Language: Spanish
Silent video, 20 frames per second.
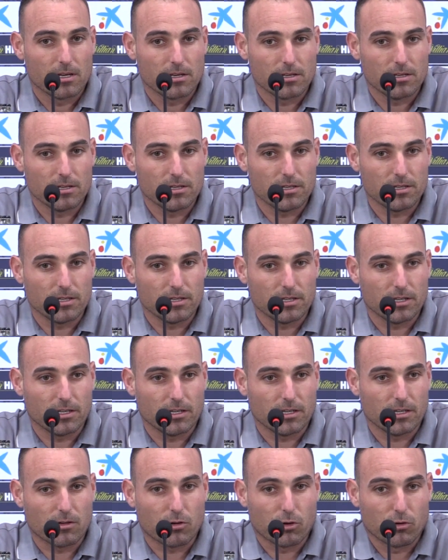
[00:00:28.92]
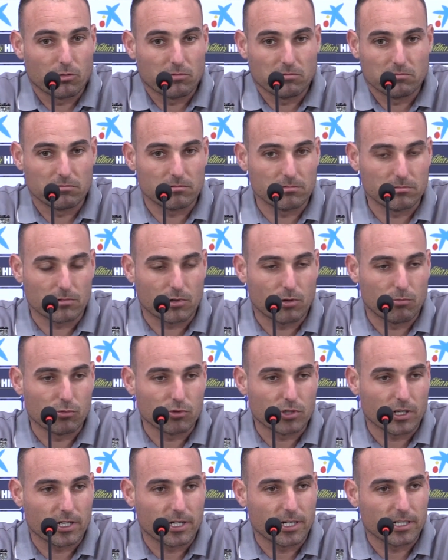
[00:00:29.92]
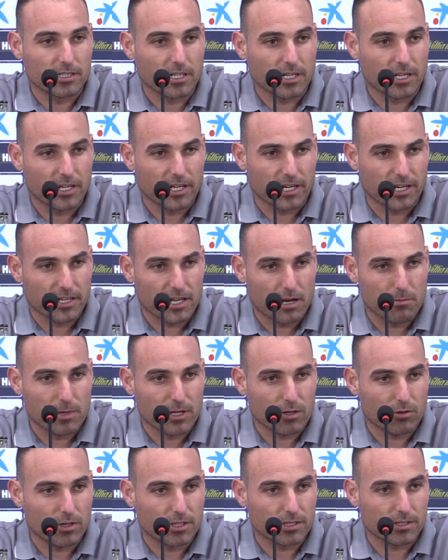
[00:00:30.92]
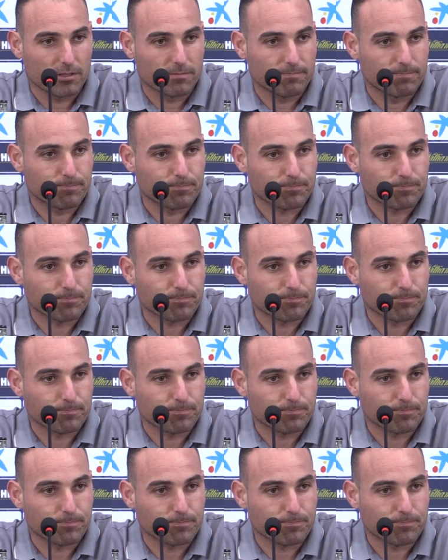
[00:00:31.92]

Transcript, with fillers: y con, muchas ganas de que llegue ya el miércoles.